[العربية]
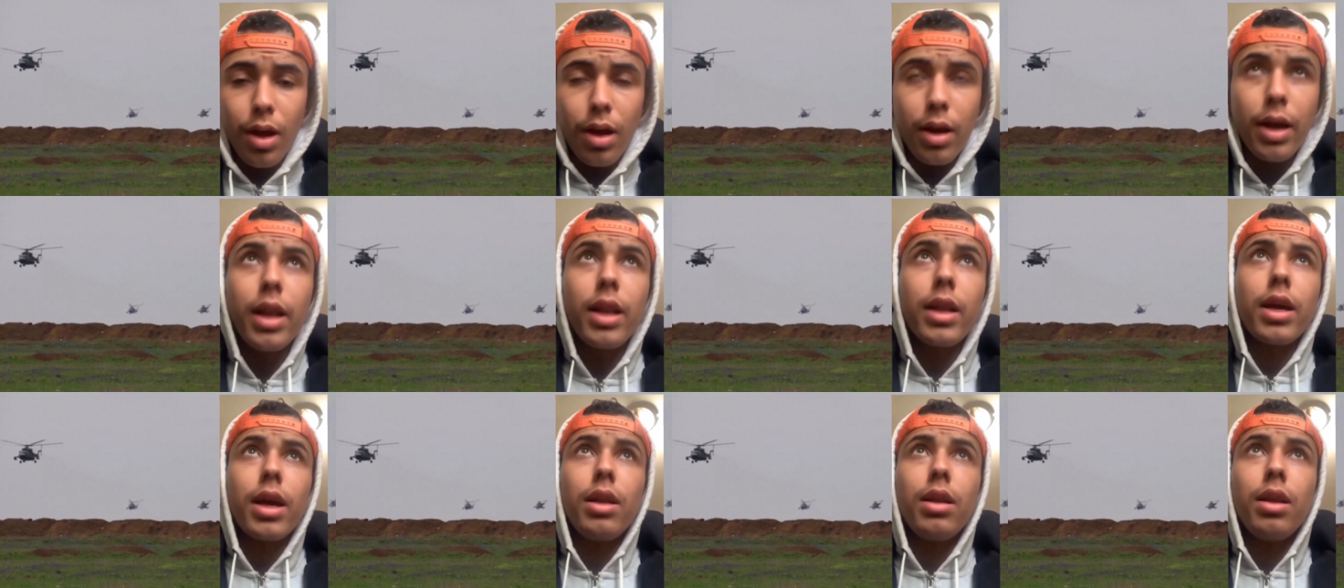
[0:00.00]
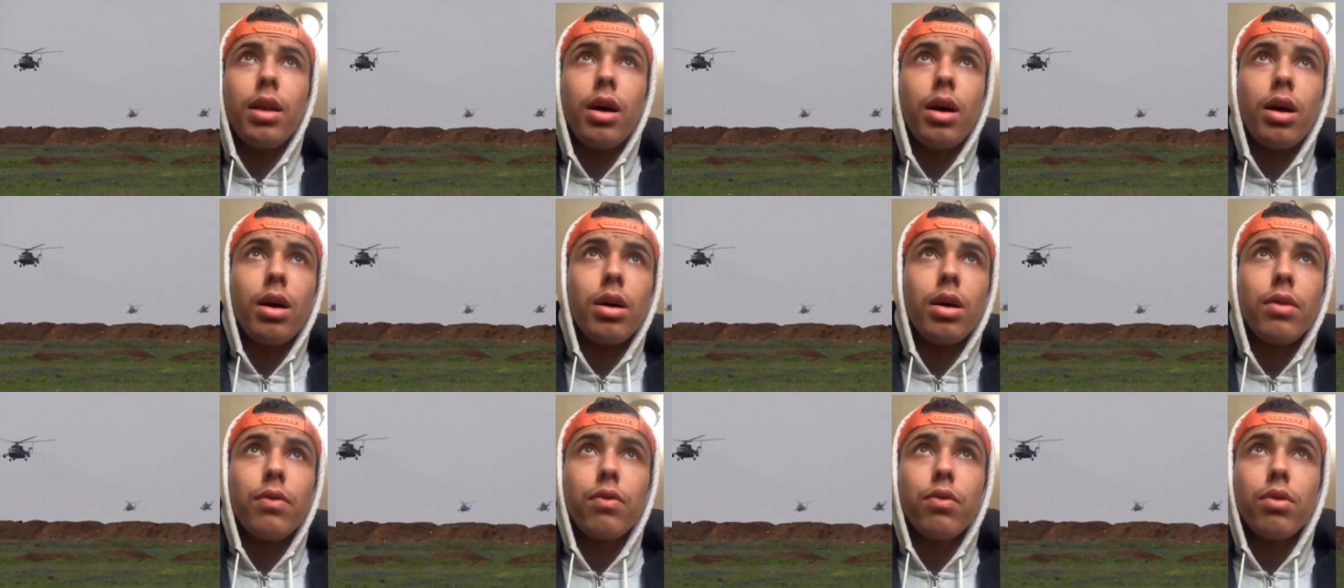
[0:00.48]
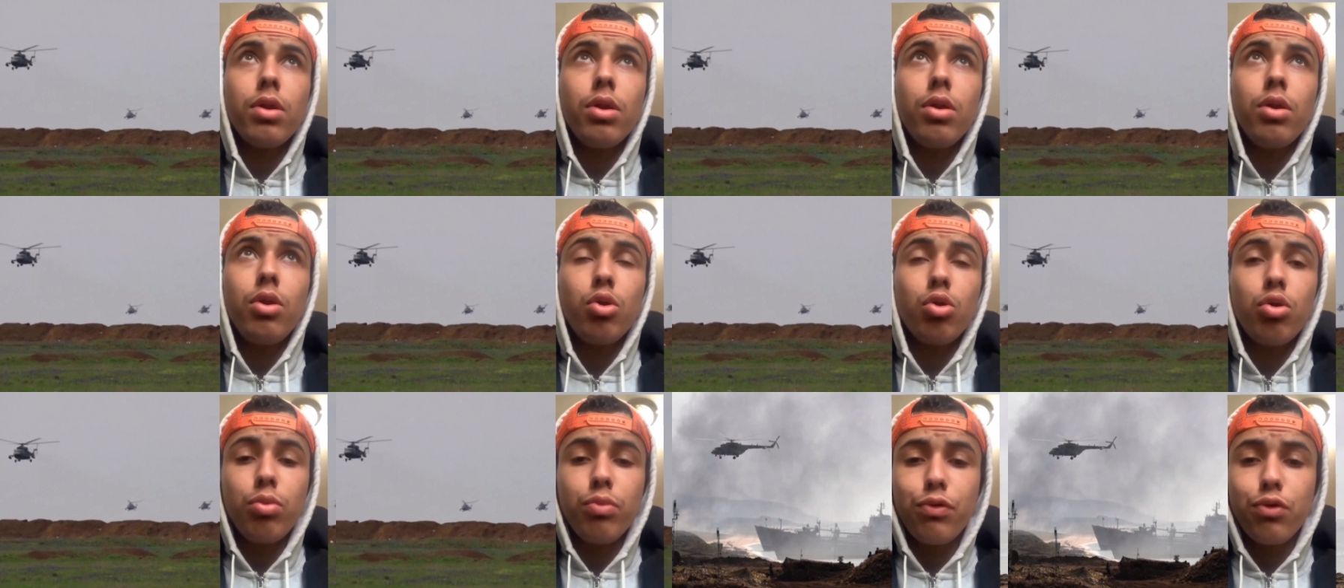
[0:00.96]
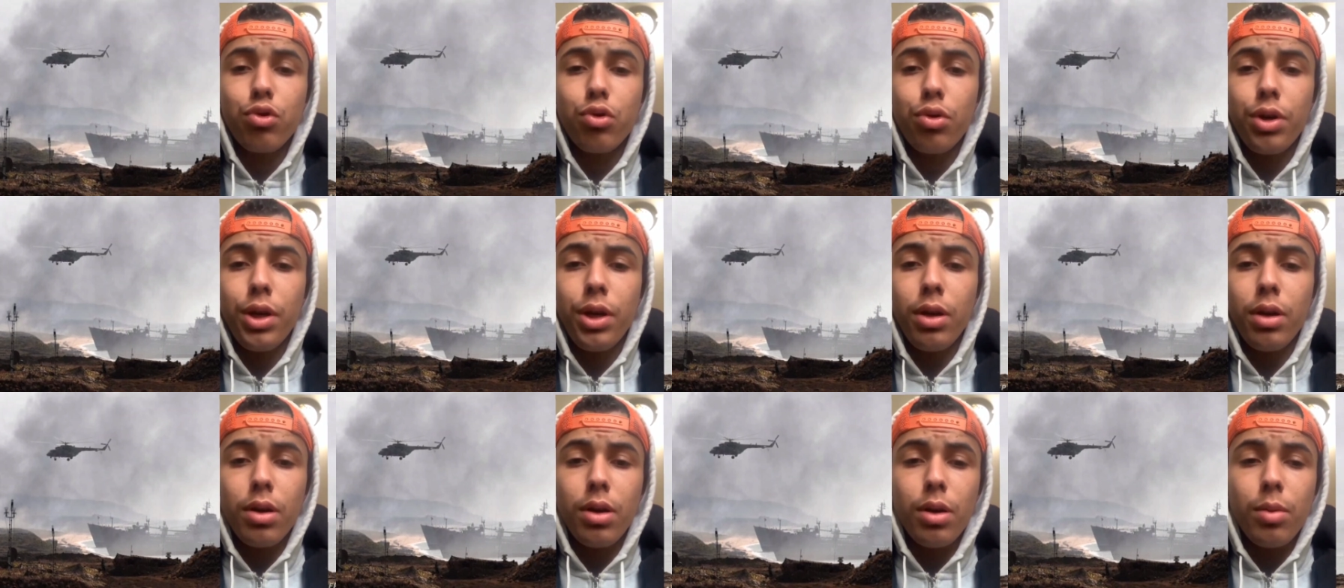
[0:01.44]
قال لك ان الحدود
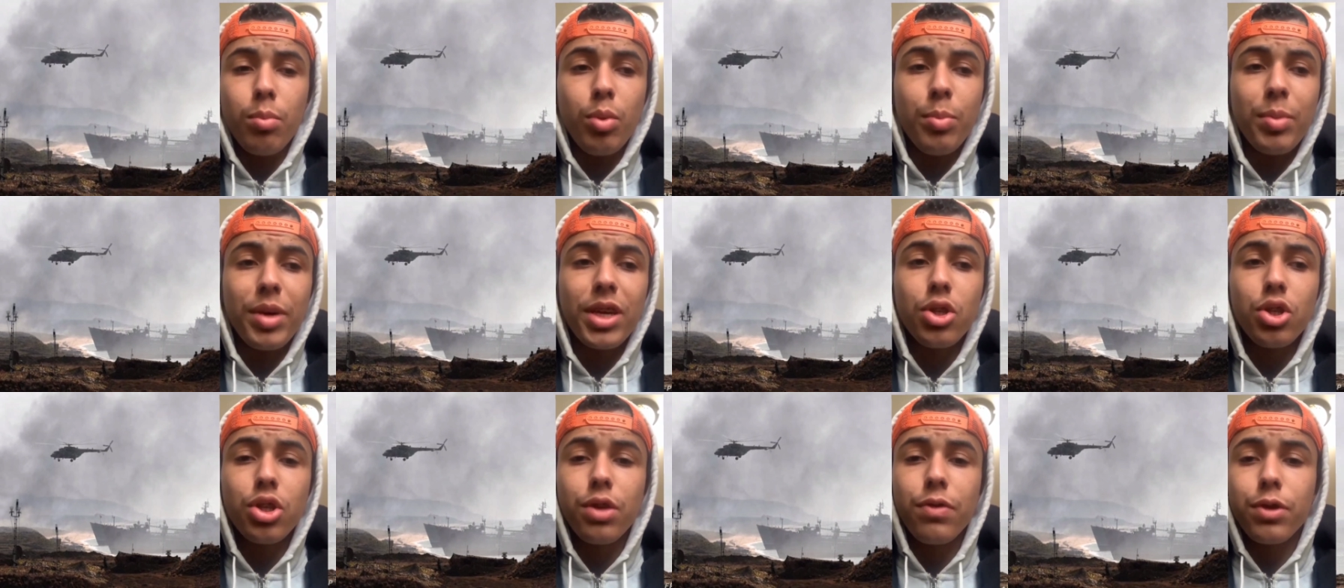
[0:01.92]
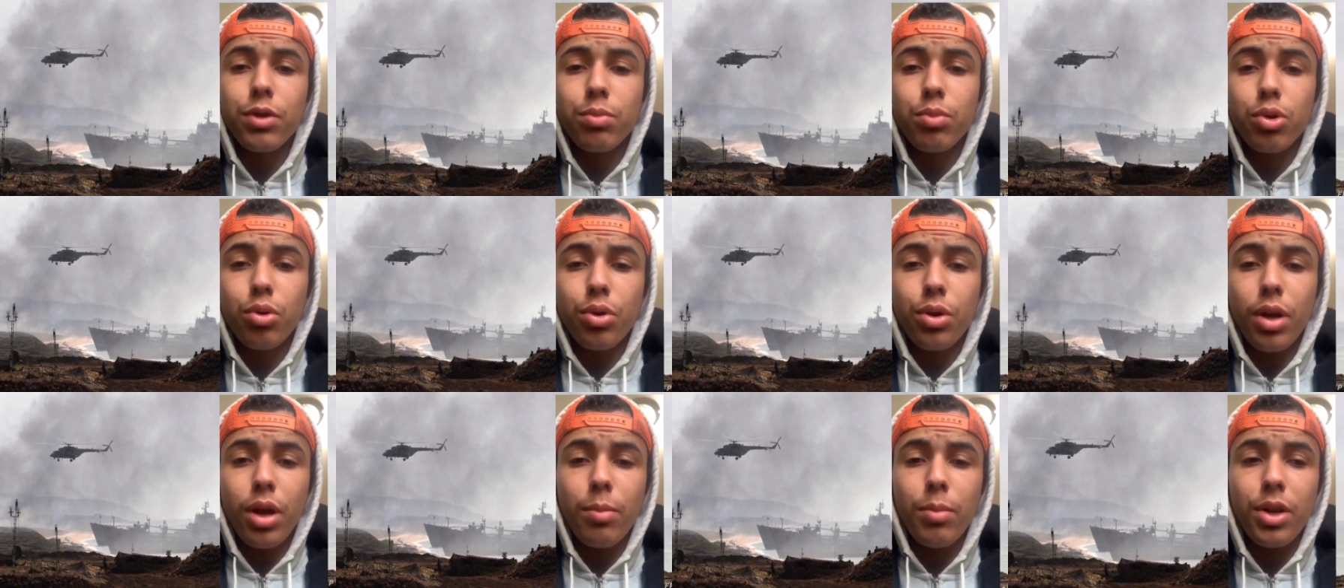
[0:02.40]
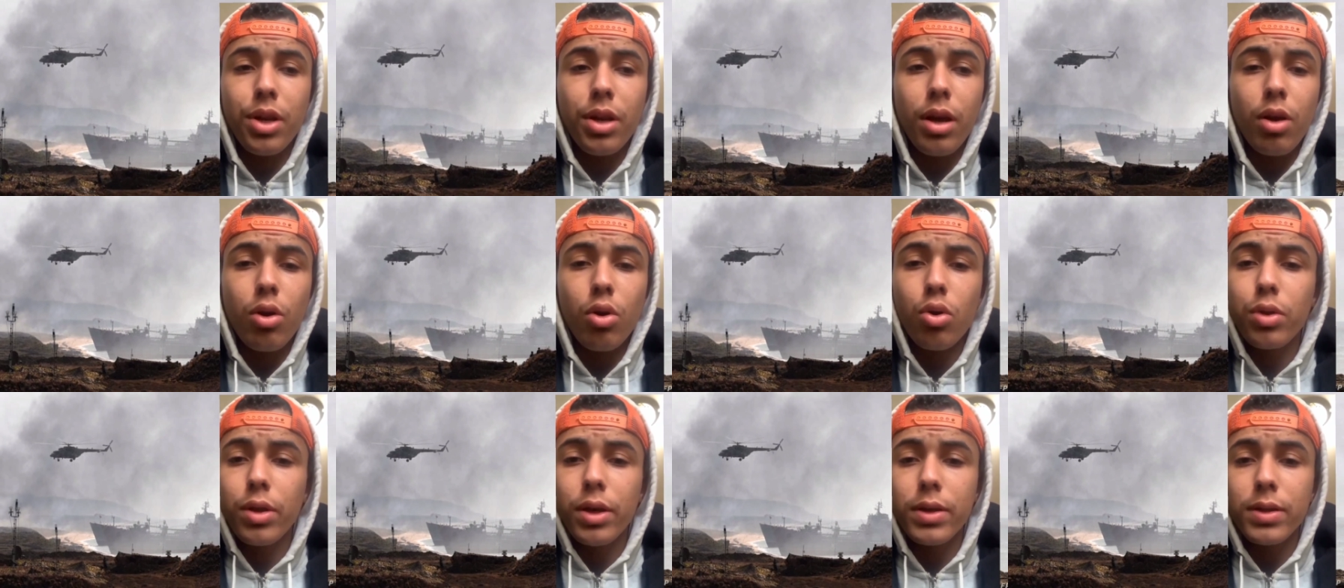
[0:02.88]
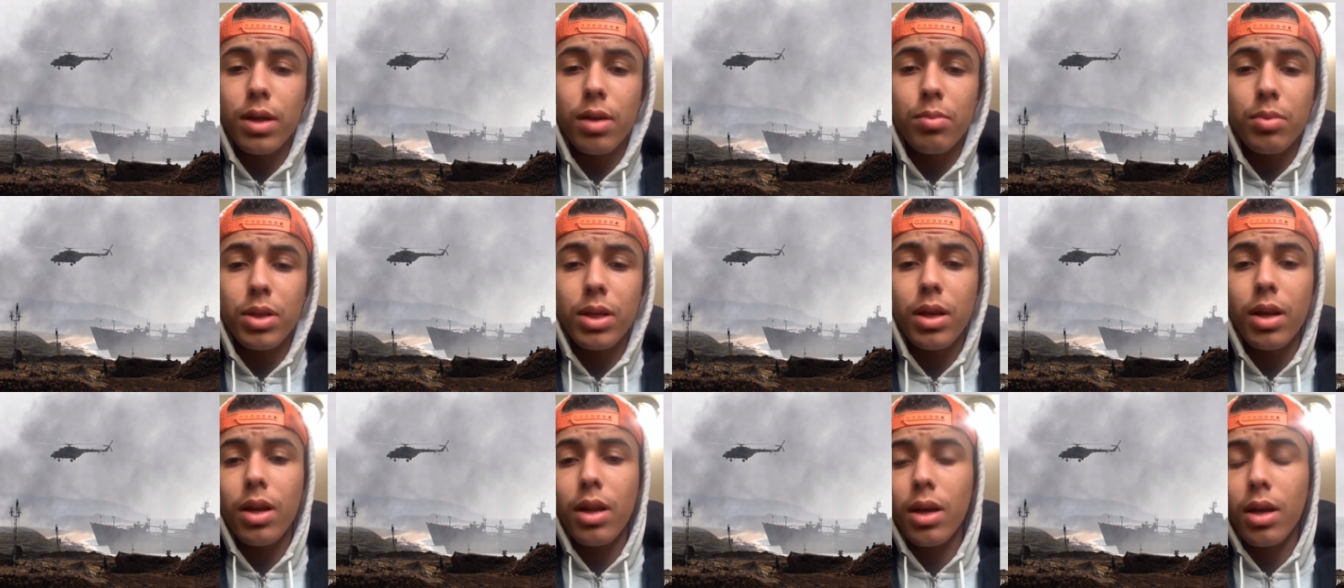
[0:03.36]
مفتوحين مي ما كاينش كيفاش نمشيو حنايا من هنا لاوديسا
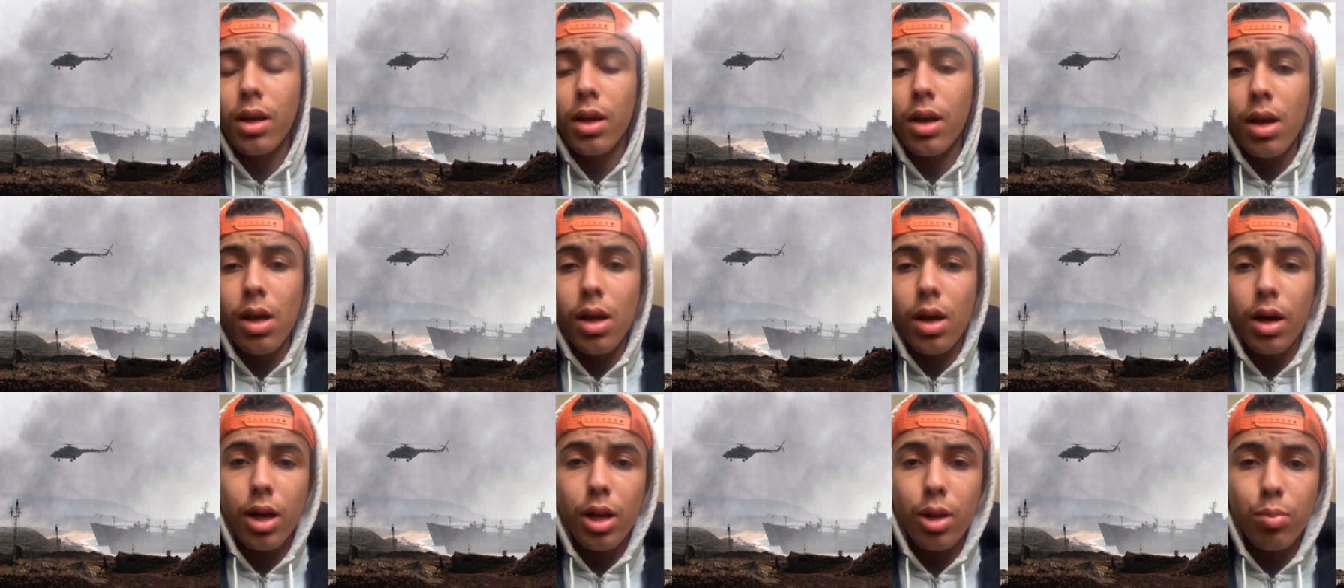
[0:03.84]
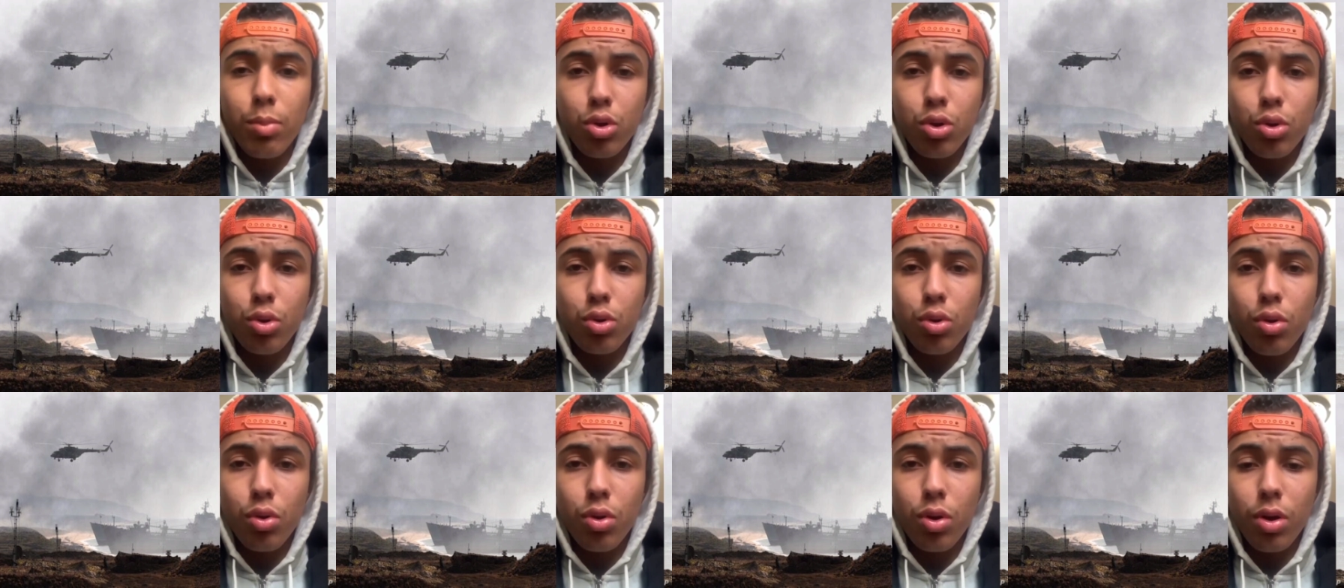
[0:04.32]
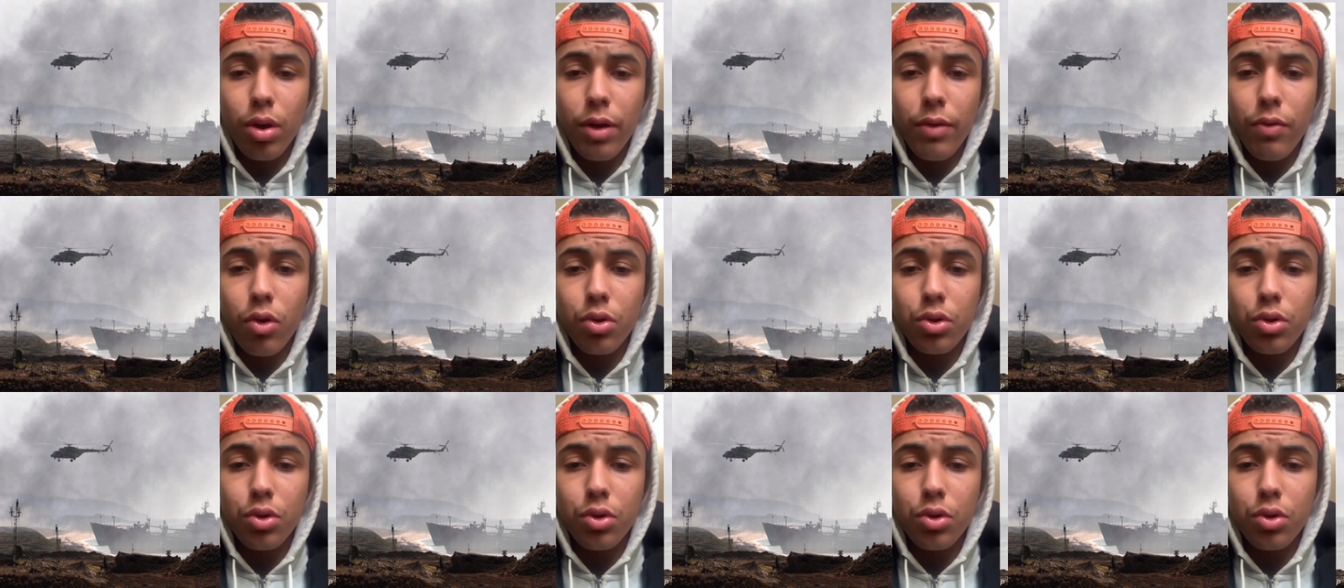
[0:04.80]
المدينه اللي قريب ندوزو لي